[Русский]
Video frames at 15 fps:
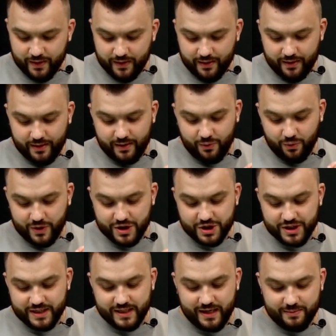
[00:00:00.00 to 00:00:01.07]
а,
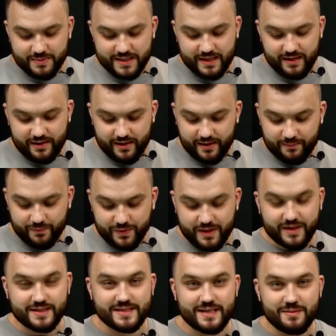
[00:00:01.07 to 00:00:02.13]
укажите обязательно
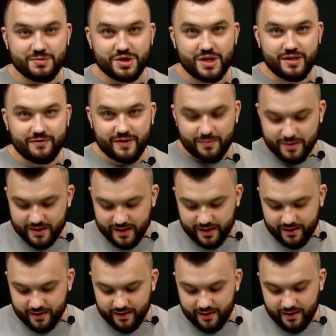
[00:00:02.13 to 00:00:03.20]
текст сообщения в
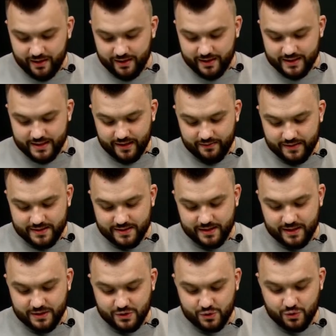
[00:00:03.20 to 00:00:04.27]
комментариях и,
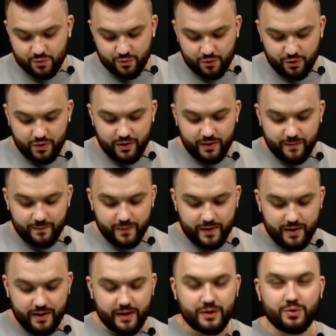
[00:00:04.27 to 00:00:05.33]
соответственно, сумму,
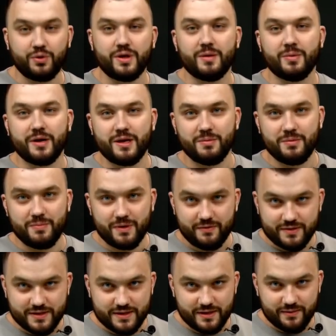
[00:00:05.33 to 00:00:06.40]
а, которую необходимо
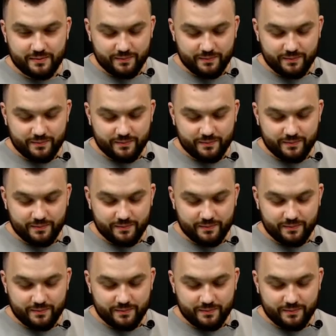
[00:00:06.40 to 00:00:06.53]
перевести.